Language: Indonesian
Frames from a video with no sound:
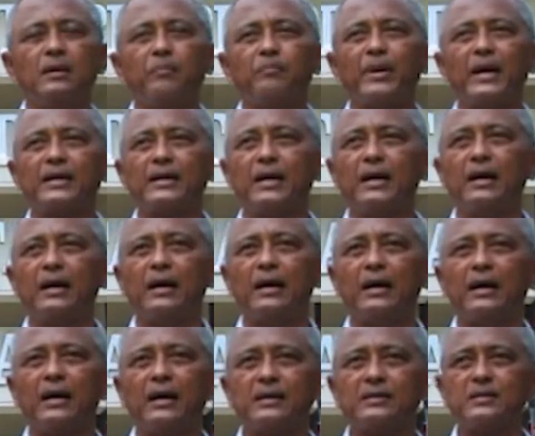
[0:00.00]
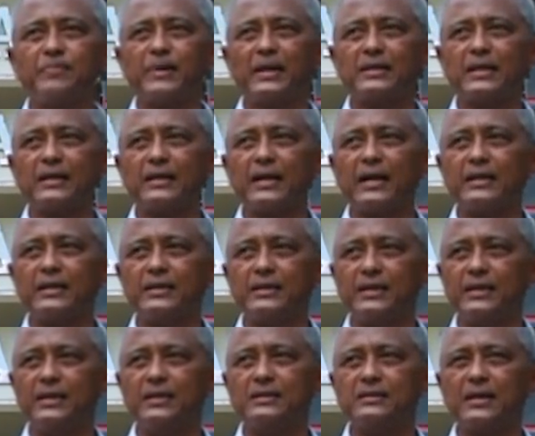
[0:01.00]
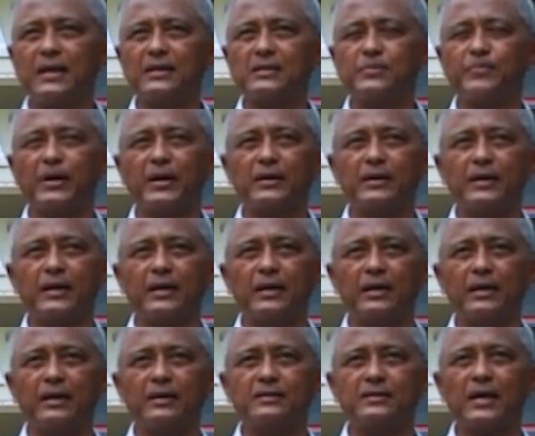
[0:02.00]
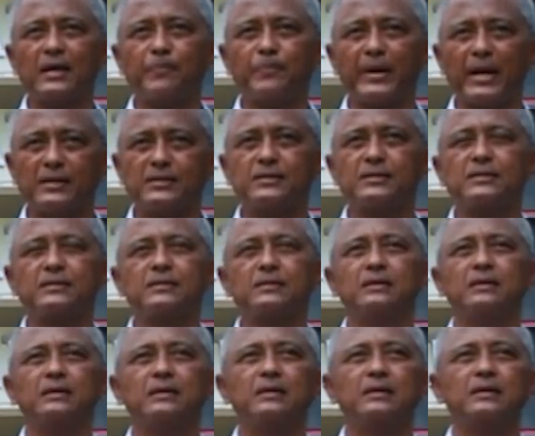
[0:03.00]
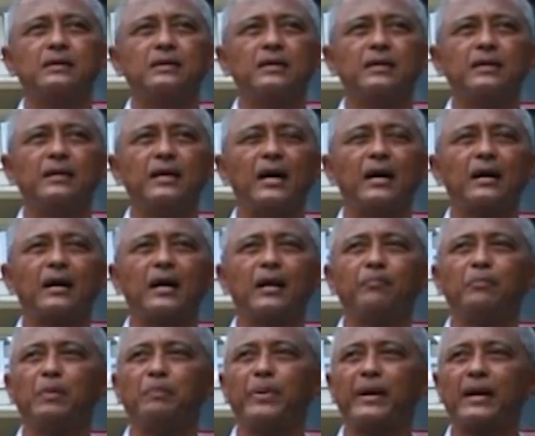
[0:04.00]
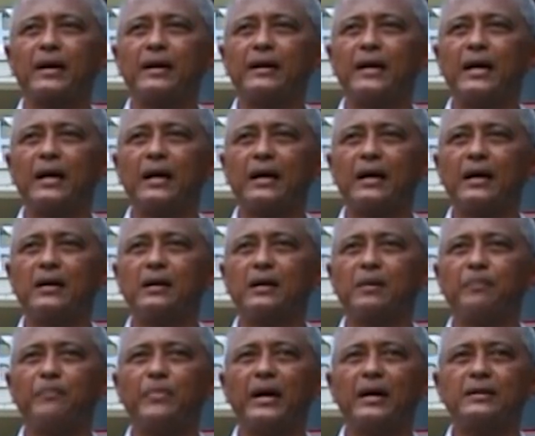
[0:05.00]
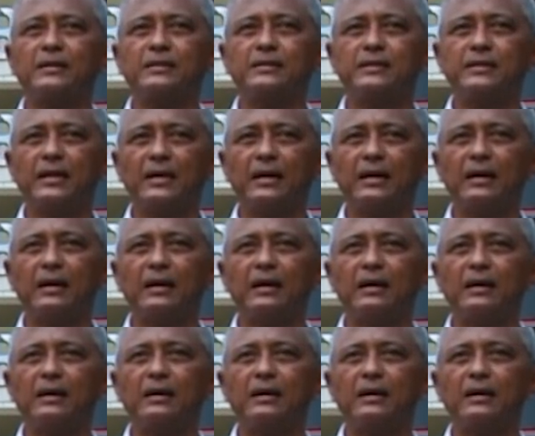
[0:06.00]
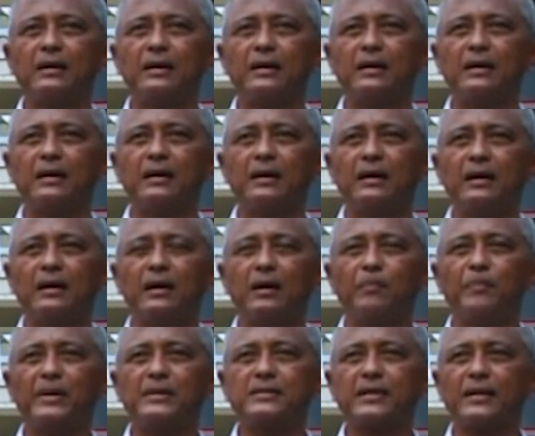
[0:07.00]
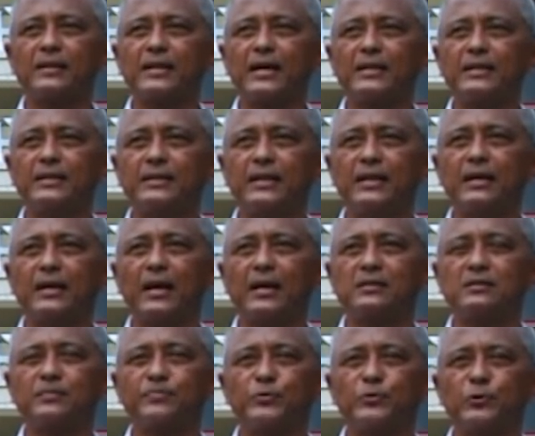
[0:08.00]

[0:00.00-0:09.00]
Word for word: Pada kesempatan kali ini saya sebagai Sarpras ini akan memperkenalkan kepada uh, peserta didik kelas 10